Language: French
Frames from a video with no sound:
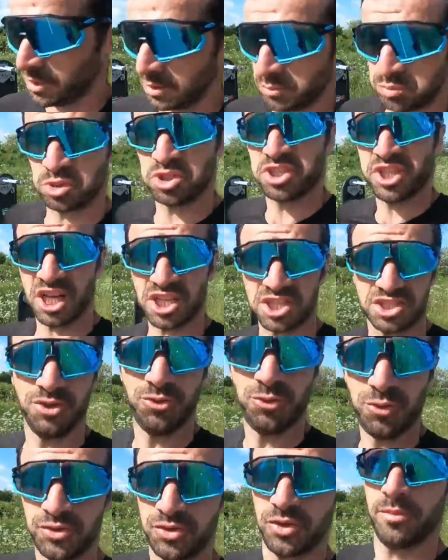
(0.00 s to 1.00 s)
un peu
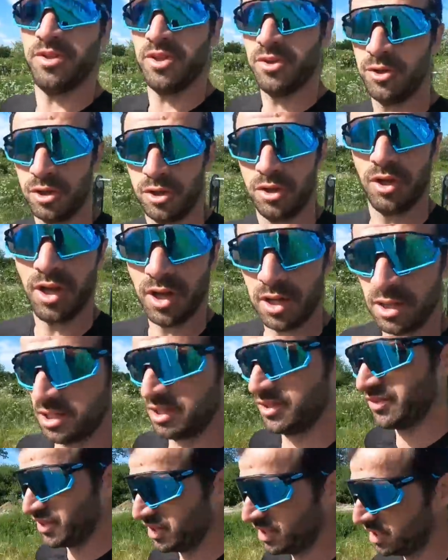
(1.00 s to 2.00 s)
chargées du semi de
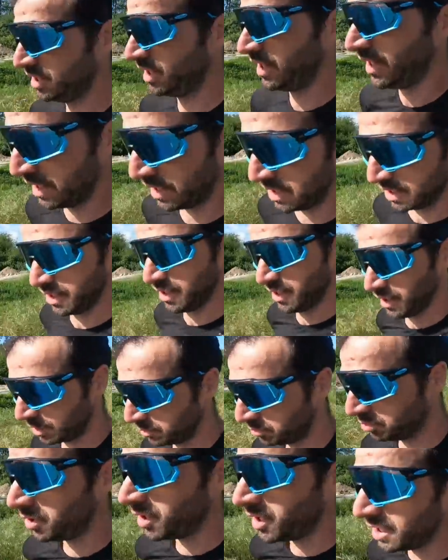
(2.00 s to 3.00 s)
lundi.
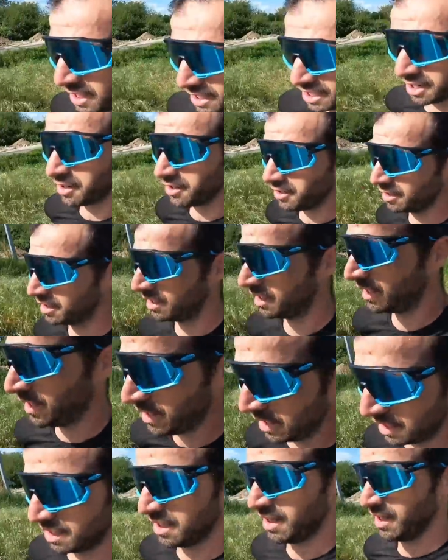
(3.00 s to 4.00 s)
Et puis hier,
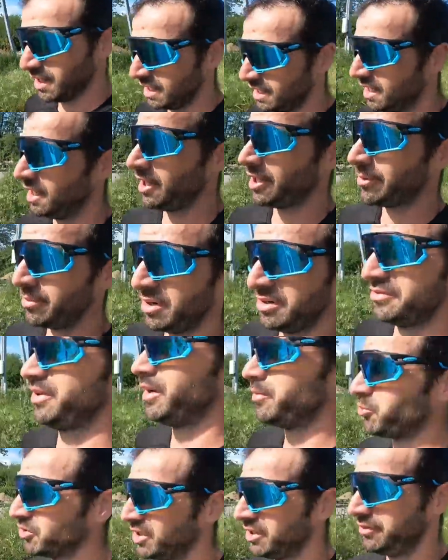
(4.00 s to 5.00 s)
avec ma
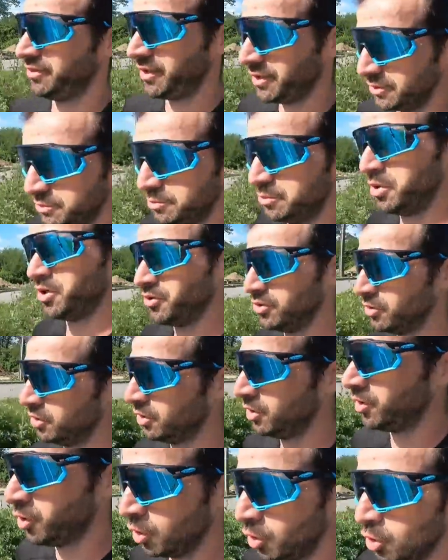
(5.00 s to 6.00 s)
femme, on a fait une bonne,
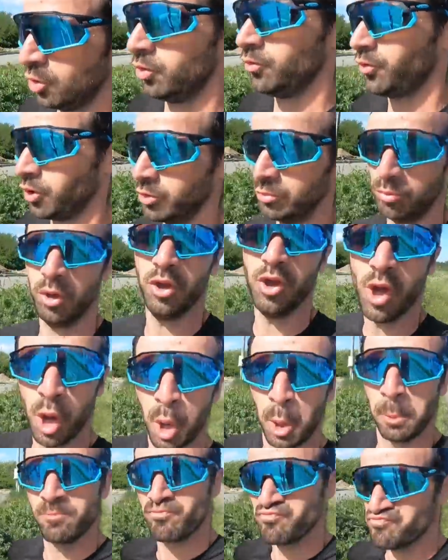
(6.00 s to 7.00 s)
enfin une bonne,
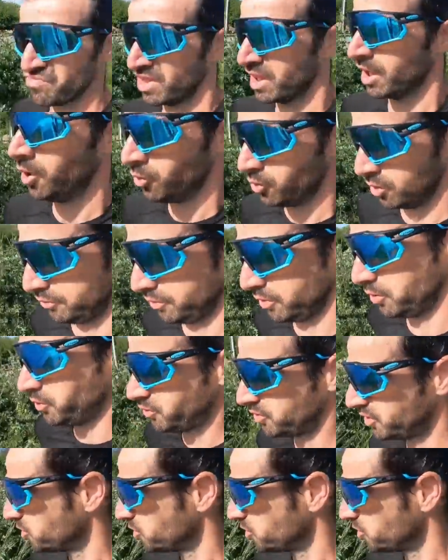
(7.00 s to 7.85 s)
on a fait une